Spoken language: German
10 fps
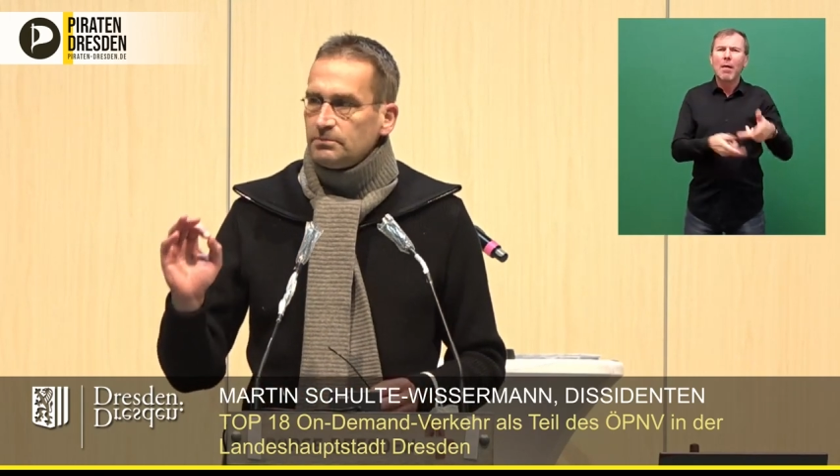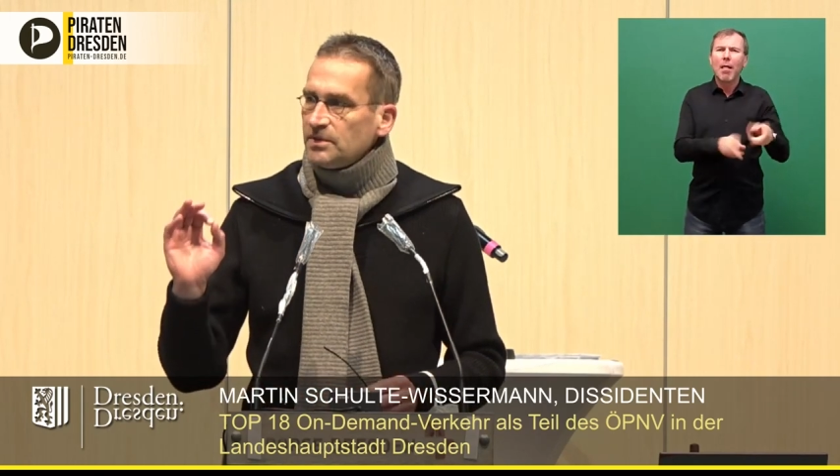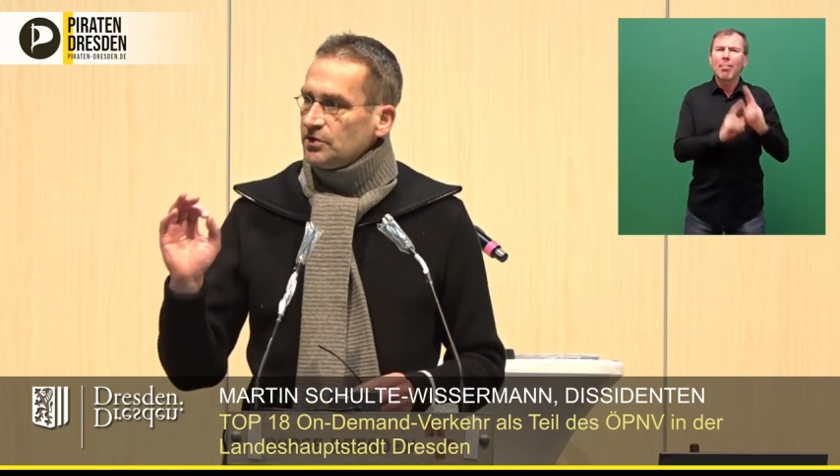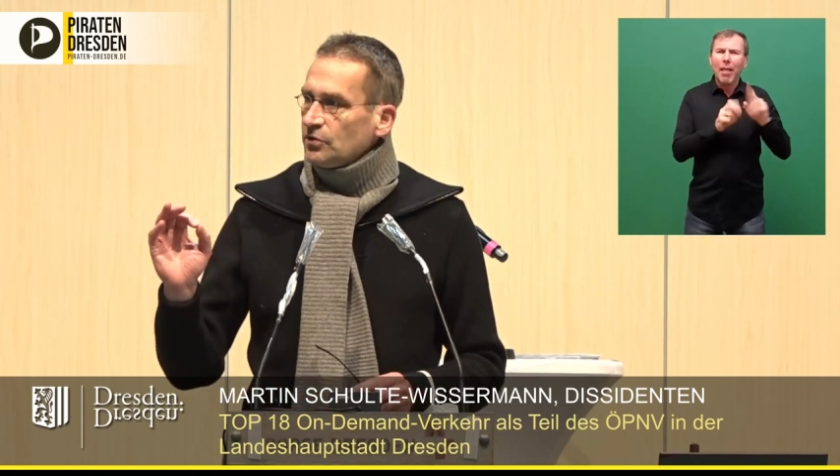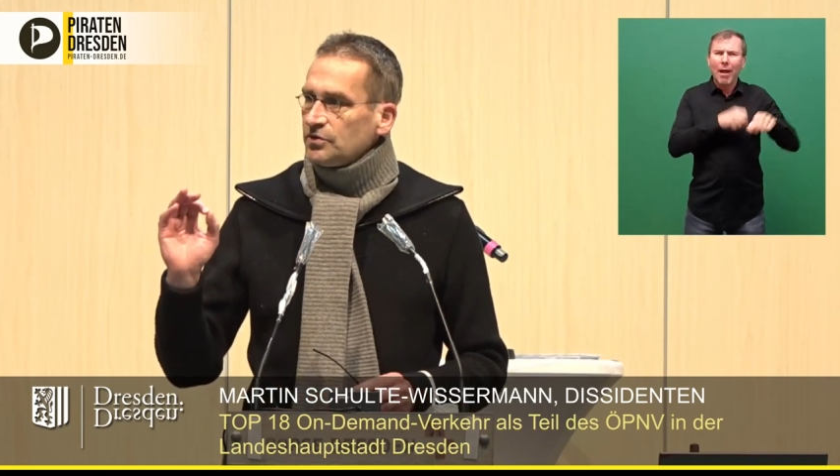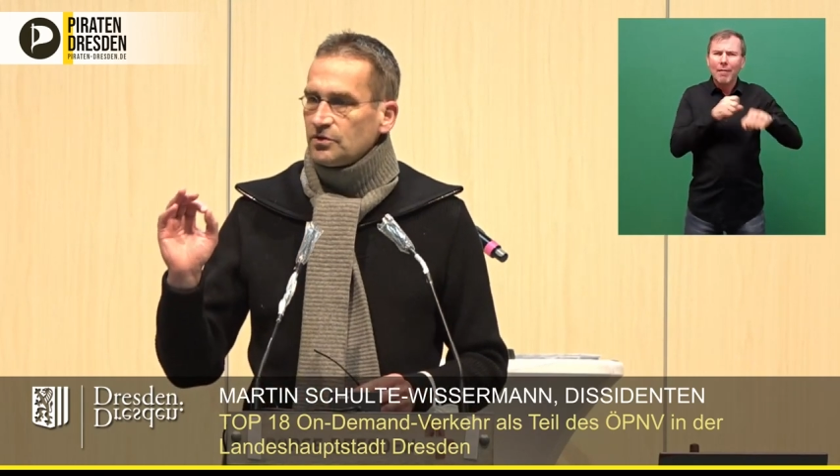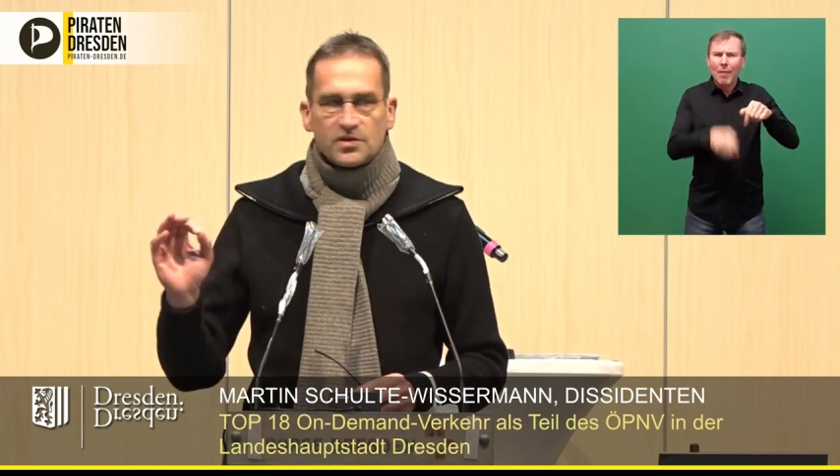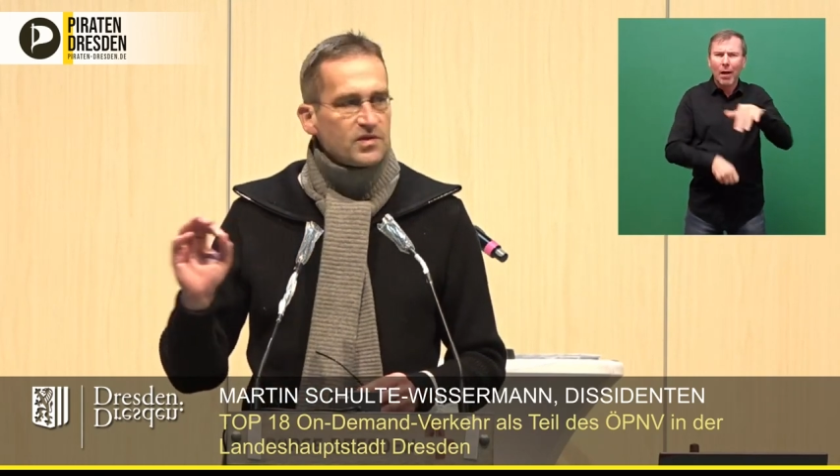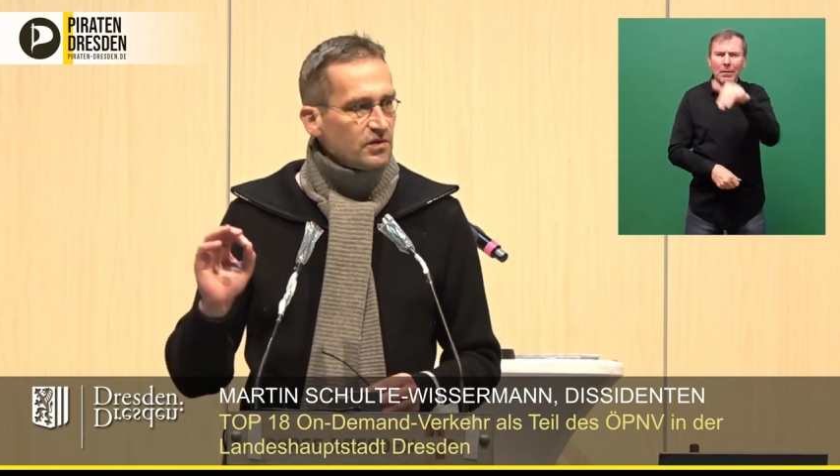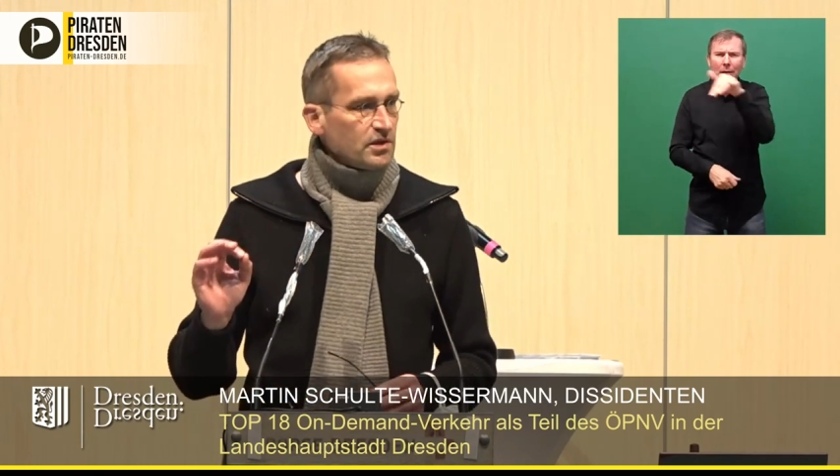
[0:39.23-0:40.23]
Million
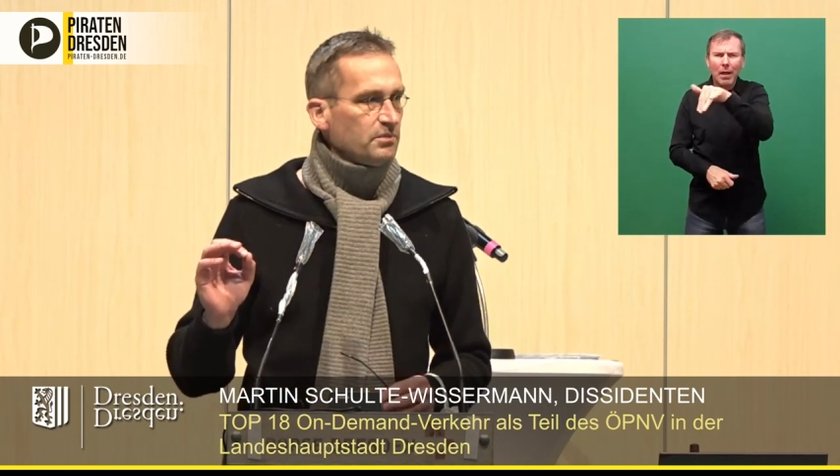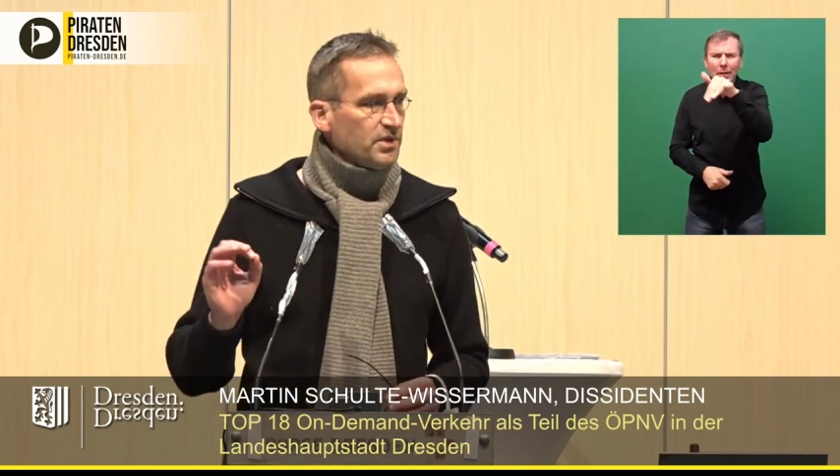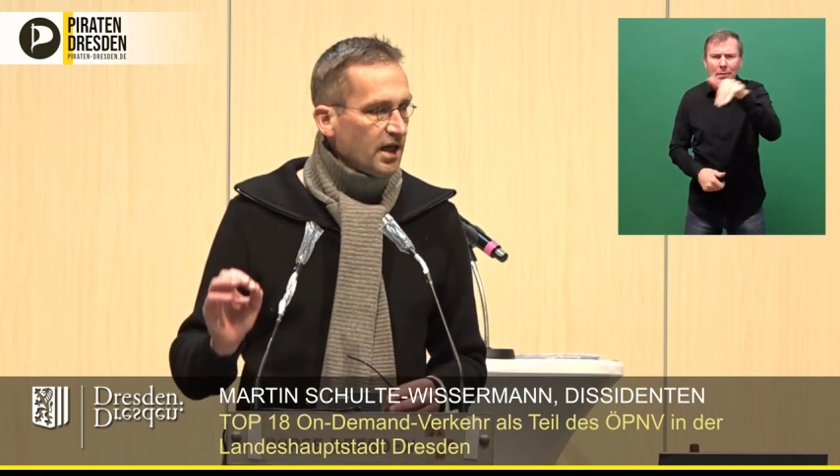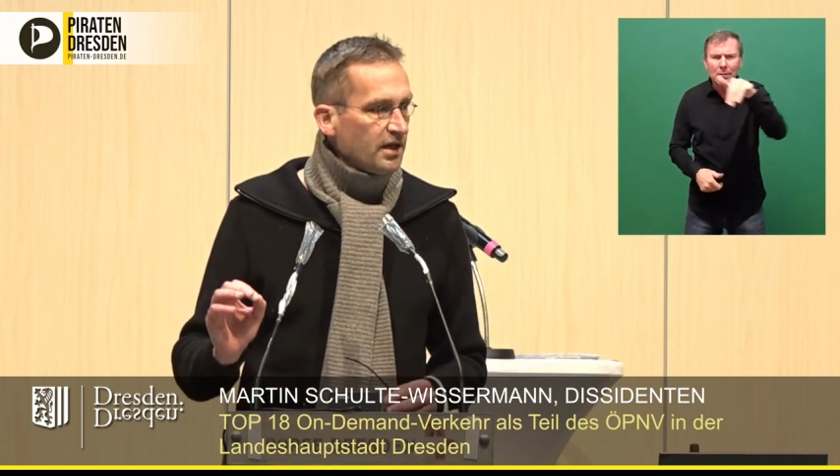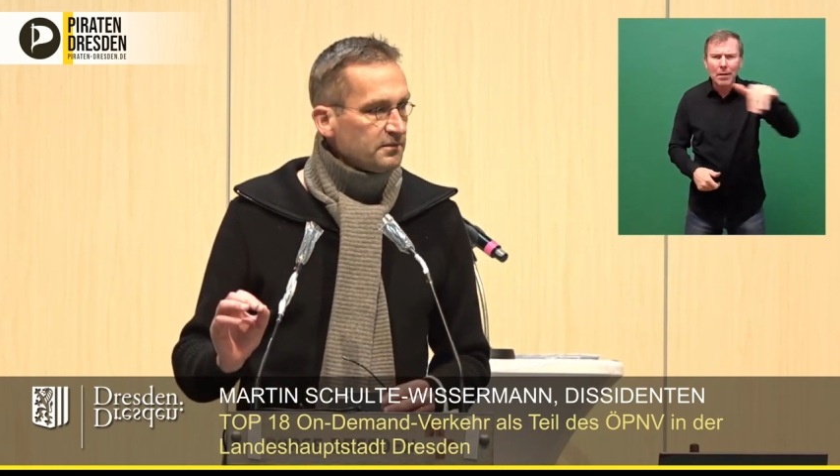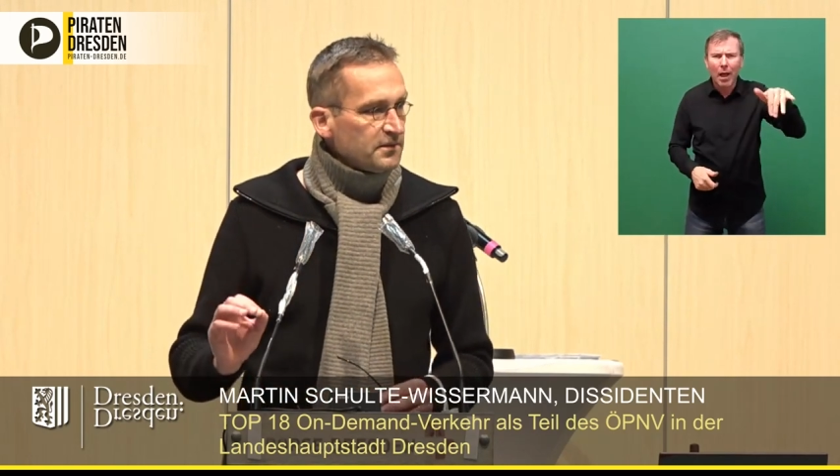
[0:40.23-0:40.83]
Nutzungen im Jahr.